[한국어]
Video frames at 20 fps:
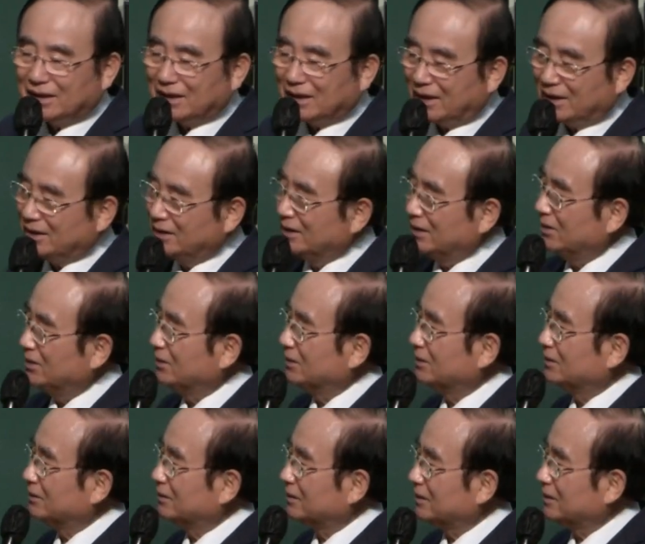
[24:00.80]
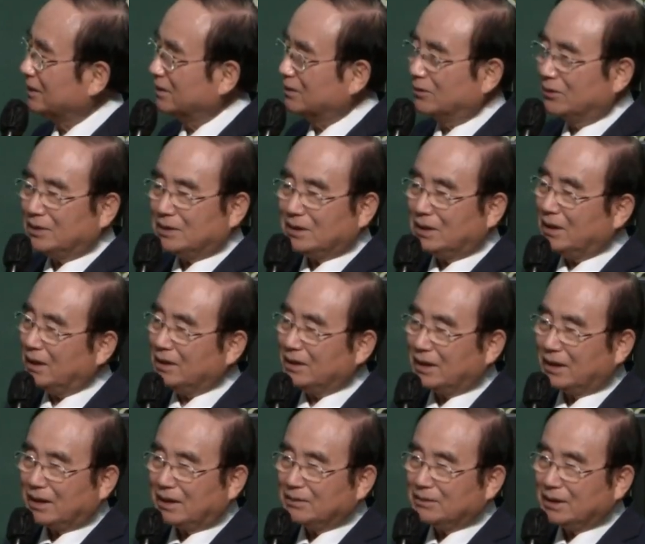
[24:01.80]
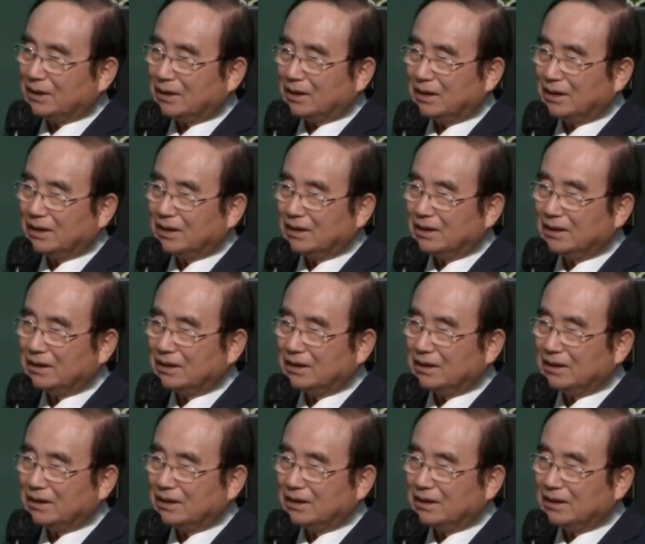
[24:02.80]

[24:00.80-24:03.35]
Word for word: 아, 여러분, 우리 살아야 될 거 아닙니까?